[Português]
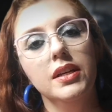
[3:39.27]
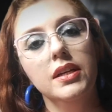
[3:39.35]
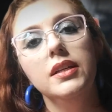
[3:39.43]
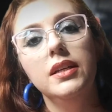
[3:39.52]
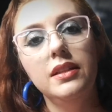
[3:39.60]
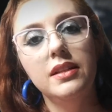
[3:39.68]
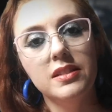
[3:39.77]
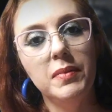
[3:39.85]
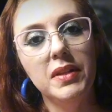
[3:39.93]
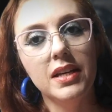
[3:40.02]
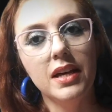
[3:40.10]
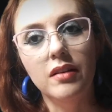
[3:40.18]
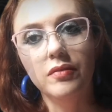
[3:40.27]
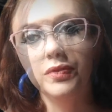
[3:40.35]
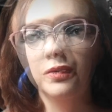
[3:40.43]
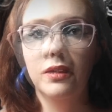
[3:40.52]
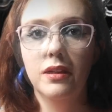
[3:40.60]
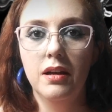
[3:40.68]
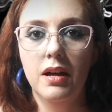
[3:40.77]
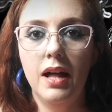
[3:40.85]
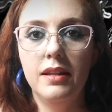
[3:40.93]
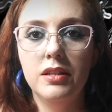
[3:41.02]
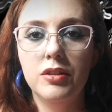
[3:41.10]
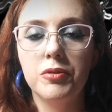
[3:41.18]
inexplicável. A
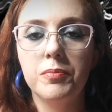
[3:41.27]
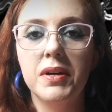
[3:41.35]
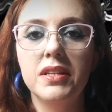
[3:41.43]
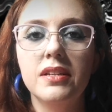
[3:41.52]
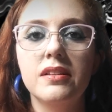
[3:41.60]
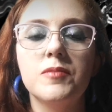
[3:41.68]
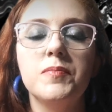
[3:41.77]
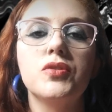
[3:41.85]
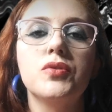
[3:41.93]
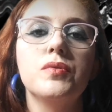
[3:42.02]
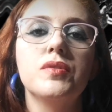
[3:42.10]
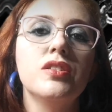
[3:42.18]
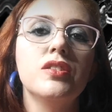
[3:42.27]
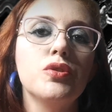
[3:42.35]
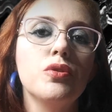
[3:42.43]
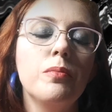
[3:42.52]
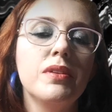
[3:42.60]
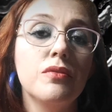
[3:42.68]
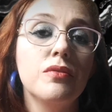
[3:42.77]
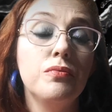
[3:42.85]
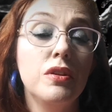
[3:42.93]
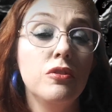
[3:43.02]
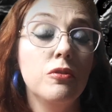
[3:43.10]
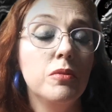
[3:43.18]
lenda urbana das pessoas das sombras é um
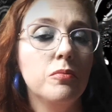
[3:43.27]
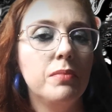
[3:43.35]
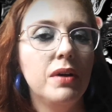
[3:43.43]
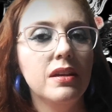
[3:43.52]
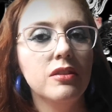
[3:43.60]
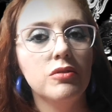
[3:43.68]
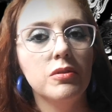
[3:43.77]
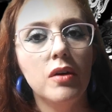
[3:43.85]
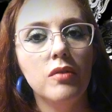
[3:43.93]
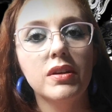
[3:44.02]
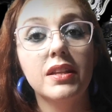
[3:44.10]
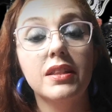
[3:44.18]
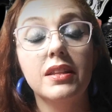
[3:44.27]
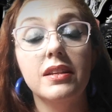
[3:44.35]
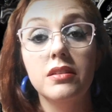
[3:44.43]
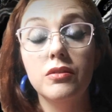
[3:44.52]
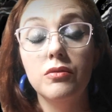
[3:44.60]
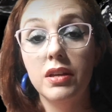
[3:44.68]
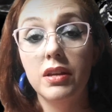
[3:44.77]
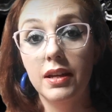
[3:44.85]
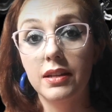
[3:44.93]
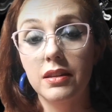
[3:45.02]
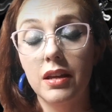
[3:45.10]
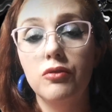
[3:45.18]
fenômeno paranormal que tem sido
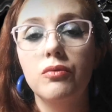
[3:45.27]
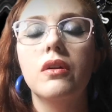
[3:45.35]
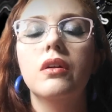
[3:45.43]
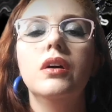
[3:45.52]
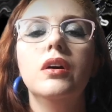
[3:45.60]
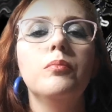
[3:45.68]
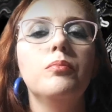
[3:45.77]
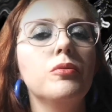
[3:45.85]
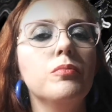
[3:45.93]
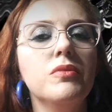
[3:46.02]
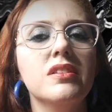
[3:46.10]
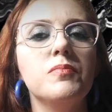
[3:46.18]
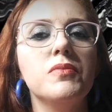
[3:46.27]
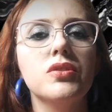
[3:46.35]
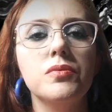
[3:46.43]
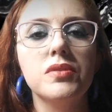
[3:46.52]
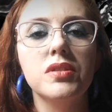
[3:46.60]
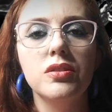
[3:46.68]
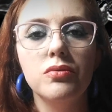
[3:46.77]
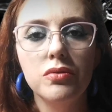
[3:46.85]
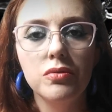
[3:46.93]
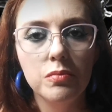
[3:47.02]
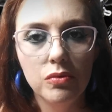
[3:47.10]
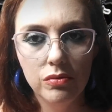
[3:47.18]
relatado por muitas pessoas em
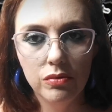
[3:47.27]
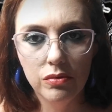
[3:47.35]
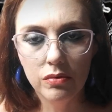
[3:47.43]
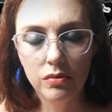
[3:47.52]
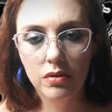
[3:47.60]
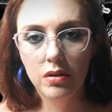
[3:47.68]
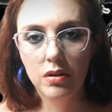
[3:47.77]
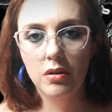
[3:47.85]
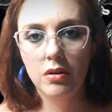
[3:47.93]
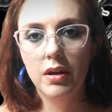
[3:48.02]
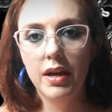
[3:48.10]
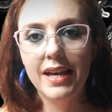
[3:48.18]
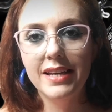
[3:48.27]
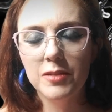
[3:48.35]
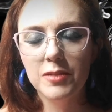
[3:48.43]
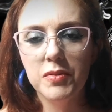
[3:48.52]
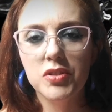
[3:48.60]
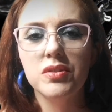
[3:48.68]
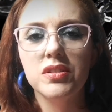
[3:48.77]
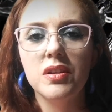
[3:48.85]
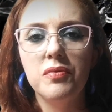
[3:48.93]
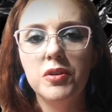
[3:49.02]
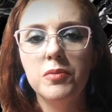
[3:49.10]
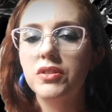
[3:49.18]
todo o mundo. Essas pessoas
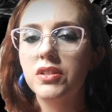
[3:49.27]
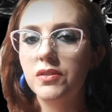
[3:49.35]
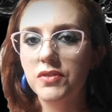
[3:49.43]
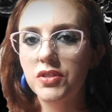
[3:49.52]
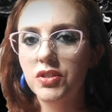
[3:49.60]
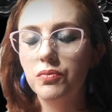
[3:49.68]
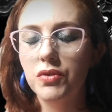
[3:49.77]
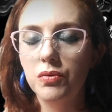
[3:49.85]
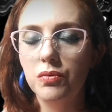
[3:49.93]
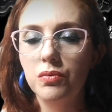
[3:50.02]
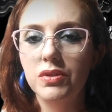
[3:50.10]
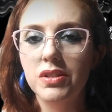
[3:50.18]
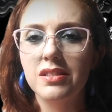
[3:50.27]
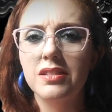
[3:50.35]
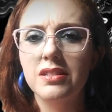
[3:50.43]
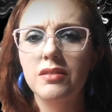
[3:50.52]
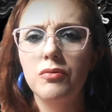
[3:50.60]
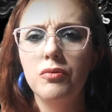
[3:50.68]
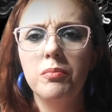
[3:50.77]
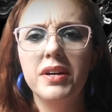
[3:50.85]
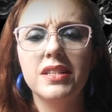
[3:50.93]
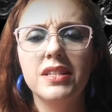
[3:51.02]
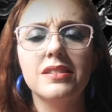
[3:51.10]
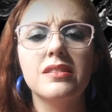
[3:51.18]
afirmam ter visto figuras
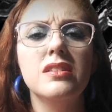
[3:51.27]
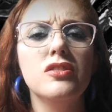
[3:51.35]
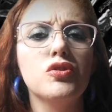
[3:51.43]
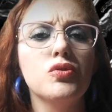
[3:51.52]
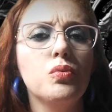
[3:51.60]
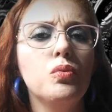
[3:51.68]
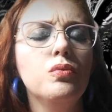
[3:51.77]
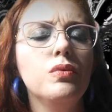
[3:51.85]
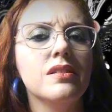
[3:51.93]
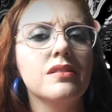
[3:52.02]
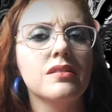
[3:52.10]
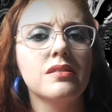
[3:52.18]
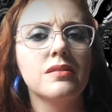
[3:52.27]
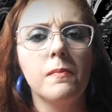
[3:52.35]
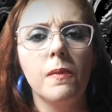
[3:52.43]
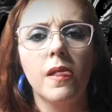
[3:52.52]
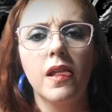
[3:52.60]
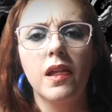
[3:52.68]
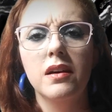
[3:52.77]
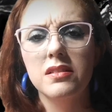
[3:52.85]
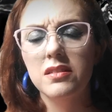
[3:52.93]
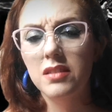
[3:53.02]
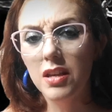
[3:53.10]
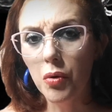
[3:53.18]
humanas escuras,
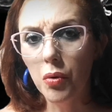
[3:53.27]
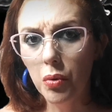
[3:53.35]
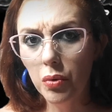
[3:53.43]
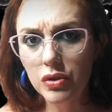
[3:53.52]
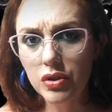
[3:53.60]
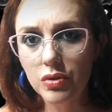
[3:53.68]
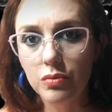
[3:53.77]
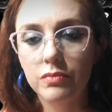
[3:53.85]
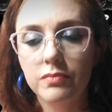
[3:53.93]
sem rosto,